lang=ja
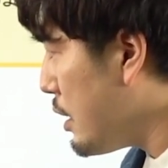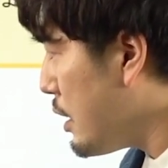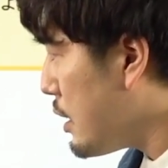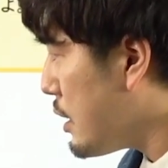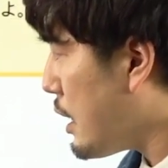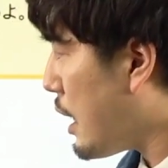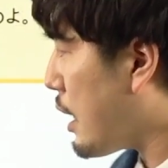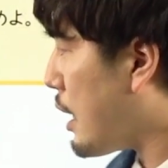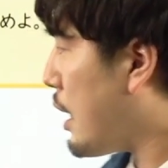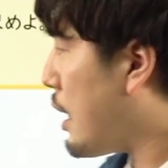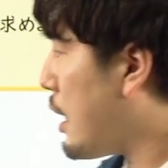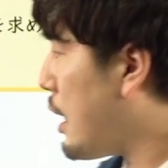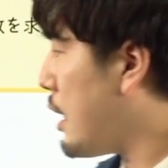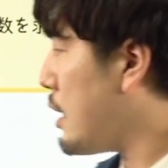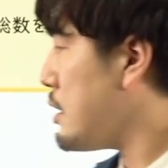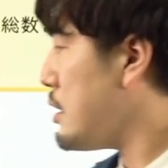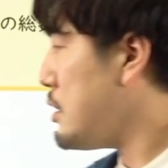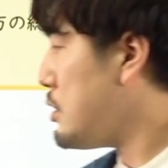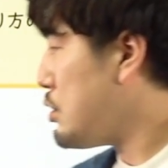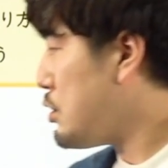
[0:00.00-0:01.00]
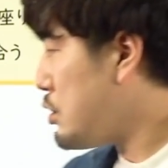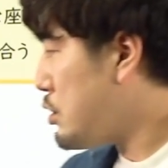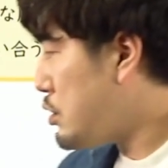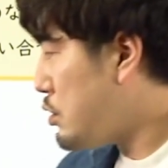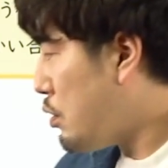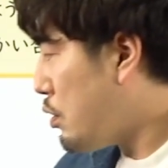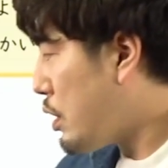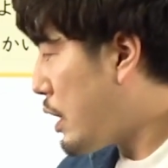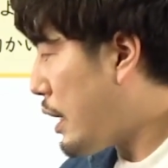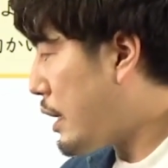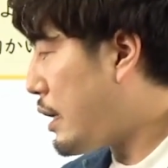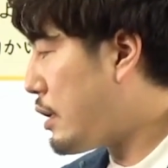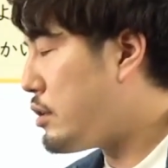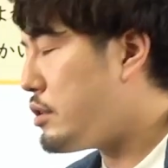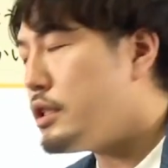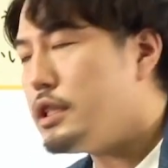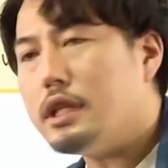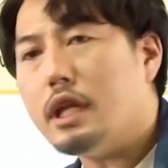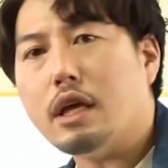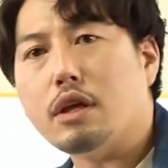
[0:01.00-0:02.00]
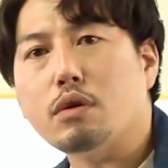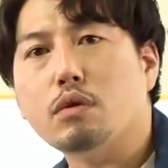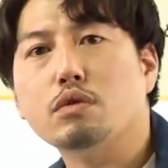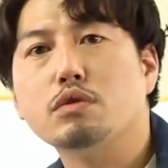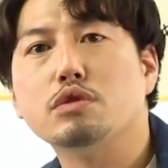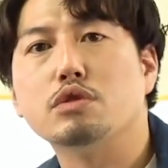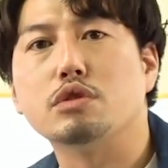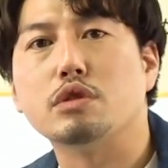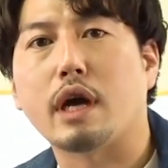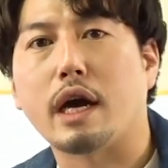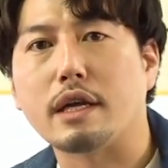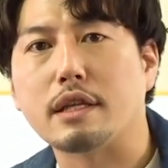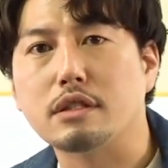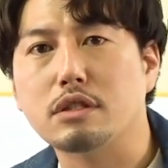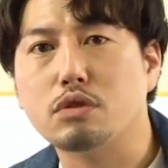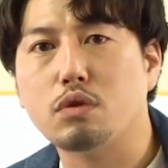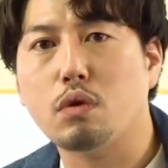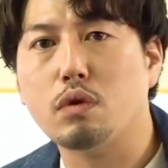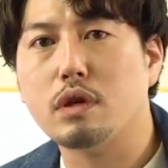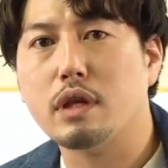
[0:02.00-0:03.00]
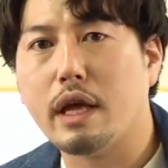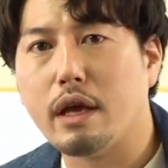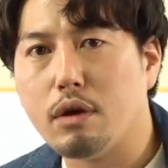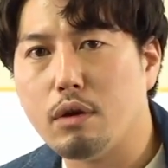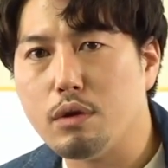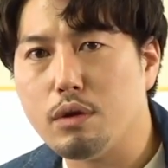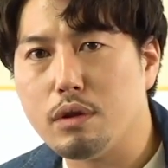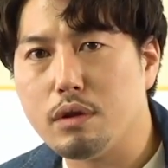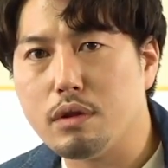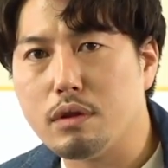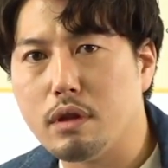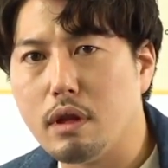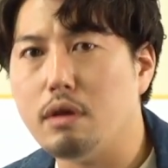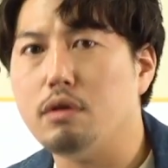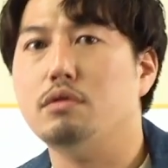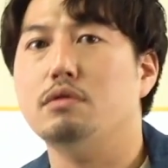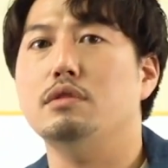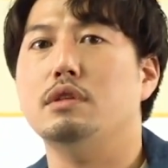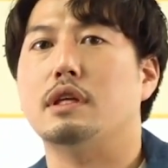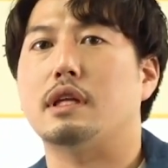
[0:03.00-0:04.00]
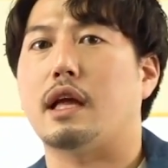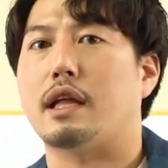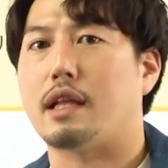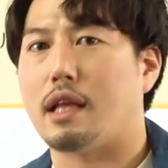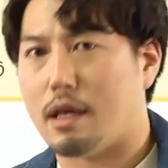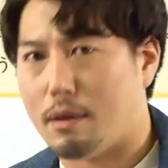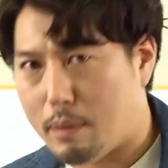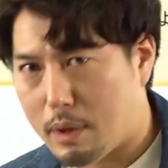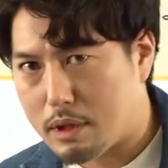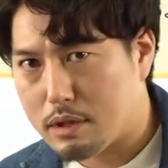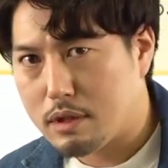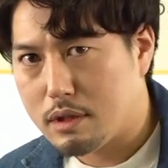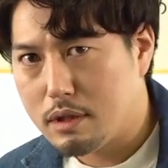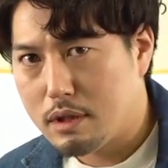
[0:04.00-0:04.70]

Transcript: だから にじゅうよんかけるに でよんじゅうはち通りだよっていう風になってきます。